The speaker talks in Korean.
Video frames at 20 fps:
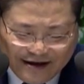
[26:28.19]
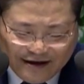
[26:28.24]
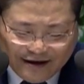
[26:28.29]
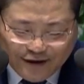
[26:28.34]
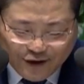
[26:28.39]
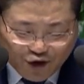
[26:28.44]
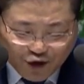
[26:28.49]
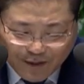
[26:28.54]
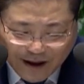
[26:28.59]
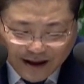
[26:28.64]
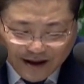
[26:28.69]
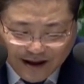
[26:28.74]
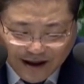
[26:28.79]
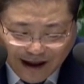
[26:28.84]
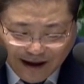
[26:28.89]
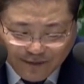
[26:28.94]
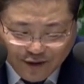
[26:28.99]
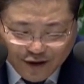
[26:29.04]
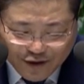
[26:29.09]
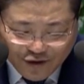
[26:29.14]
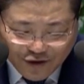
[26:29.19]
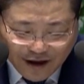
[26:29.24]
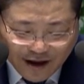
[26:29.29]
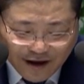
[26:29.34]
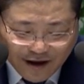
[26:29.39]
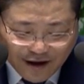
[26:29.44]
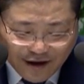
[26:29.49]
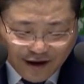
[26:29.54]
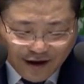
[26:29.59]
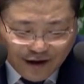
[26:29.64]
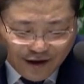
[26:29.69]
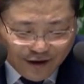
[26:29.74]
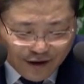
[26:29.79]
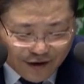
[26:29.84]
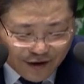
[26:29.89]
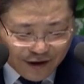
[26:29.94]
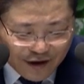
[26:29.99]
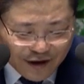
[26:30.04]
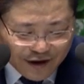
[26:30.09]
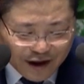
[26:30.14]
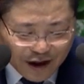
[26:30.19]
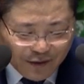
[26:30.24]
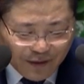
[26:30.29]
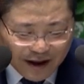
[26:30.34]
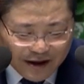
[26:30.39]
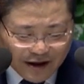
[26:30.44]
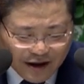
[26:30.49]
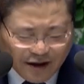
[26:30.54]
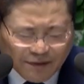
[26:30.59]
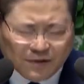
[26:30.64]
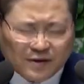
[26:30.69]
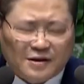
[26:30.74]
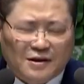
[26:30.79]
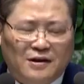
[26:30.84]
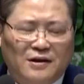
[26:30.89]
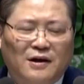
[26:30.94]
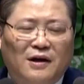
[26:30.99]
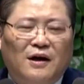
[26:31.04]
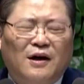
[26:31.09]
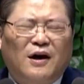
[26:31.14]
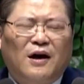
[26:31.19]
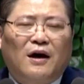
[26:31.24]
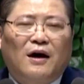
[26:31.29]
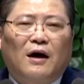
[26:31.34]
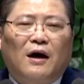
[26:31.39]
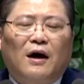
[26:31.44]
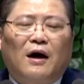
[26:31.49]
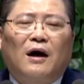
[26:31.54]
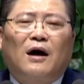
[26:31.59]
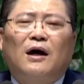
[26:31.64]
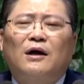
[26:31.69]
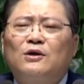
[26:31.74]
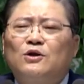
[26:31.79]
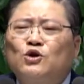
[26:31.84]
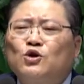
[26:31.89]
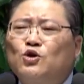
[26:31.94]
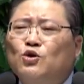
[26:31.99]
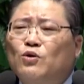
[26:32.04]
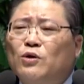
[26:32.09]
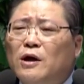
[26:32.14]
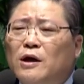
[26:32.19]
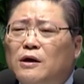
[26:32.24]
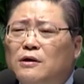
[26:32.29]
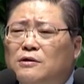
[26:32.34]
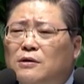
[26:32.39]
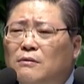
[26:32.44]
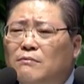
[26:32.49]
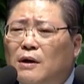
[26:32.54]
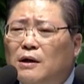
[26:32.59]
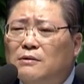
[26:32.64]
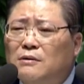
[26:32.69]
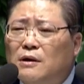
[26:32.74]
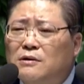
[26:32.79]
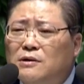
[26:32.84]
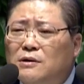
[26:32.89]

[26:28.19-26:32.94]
그 수많은 사람들 중에 어떻게 저와 여러분이 한 교회에서 만나